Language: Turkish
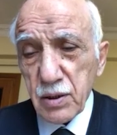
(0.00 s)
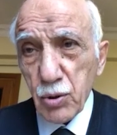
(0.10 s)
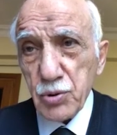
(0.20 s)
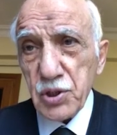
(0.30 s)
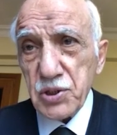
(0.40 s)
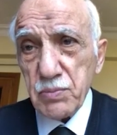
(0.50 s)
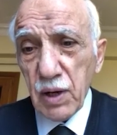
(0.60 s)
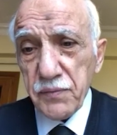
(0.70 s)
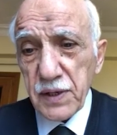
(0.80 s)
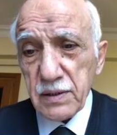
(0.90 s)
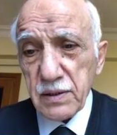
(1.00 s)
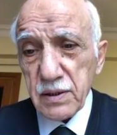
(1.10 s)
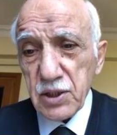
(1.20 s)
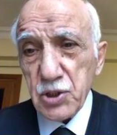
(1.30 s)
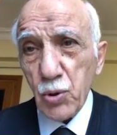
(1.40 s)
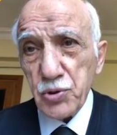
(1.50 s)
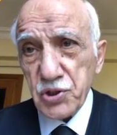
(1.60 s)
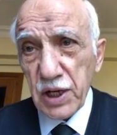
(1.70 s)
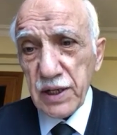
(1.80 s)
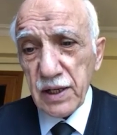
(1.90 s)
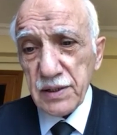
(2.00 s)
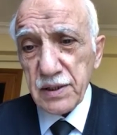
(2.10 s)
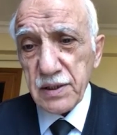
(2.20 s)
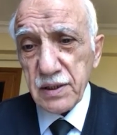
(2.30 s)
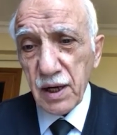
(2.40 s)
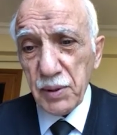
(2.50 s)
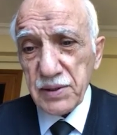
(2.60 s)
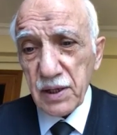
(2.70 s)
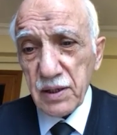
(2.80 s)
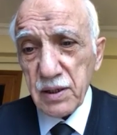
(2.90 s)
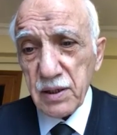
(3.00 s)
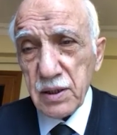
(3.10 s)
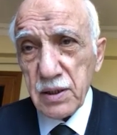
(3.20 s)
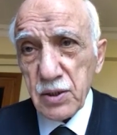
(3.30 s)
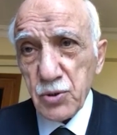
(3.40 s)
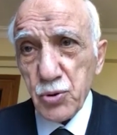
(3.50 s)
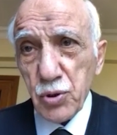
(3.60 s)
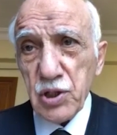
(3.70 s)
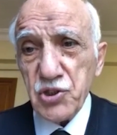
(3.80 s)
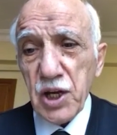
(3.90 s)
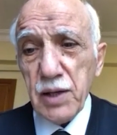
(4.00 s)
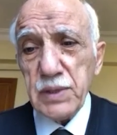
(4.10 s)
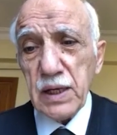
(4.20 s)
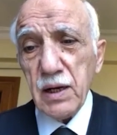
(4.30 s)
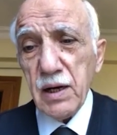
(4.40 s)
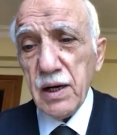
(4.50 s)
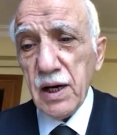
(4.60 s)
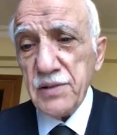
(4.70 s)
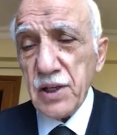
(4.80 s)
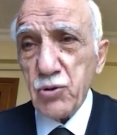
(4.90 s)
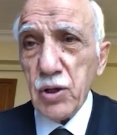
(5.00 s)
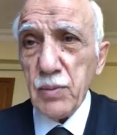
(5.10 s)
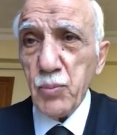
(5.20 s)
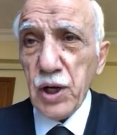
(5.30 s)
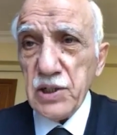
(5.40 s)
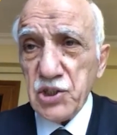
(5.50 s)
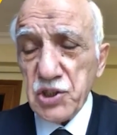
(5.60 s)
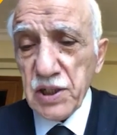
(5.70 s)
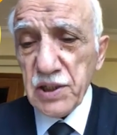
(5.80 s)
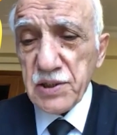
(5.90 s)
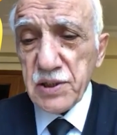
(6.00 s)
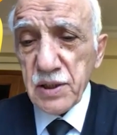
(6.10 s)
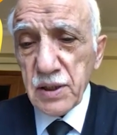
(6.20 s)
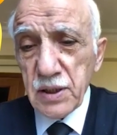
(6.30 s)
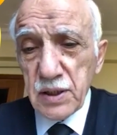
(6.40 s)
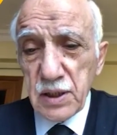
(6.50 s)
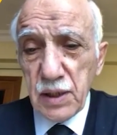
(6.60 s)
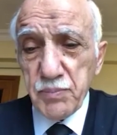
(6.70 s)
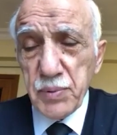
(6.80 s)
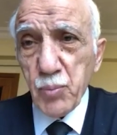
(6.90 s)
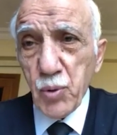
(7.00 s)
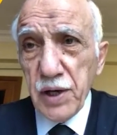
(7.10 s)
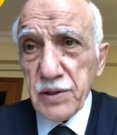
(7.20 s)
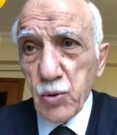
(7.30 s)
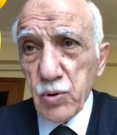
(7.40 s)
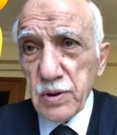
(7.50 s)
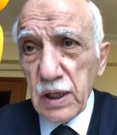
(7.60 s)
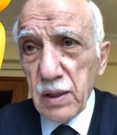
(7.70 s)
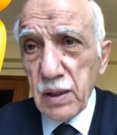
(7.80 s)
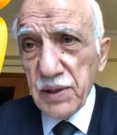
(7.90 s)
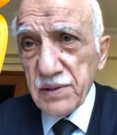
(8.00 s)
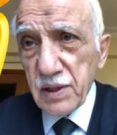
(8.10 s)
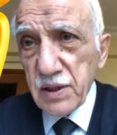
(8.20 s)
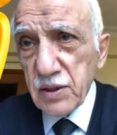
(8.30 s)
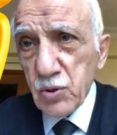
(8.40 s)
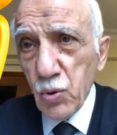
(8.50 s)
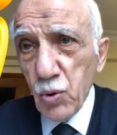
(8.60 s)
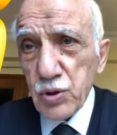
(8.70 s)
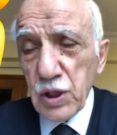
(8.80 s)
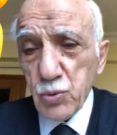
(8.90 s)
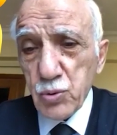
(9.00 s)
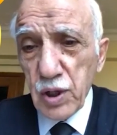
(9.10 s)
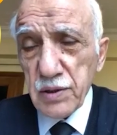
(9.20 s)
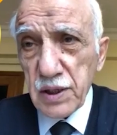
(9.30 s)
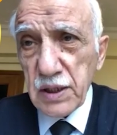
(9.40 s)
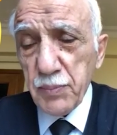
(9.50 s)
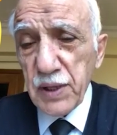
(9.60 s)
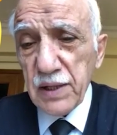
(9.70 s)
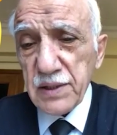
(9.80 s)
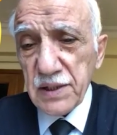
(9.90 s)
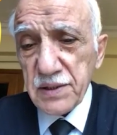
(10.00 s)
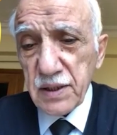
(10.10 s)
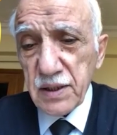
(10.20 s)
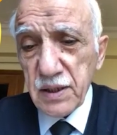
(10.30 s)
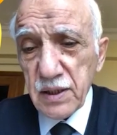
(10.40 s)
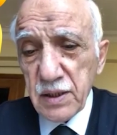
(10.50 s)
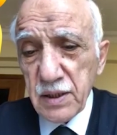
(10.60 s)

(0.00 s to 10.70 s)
ortası mağfiret, işte ortasına geldik Ramazan'ın. Sonra cehennemden azat olan bu ay içindeyiz. Rabbim bu ayda kılınan namazları, okunan Kur'anları, yapılan dersleri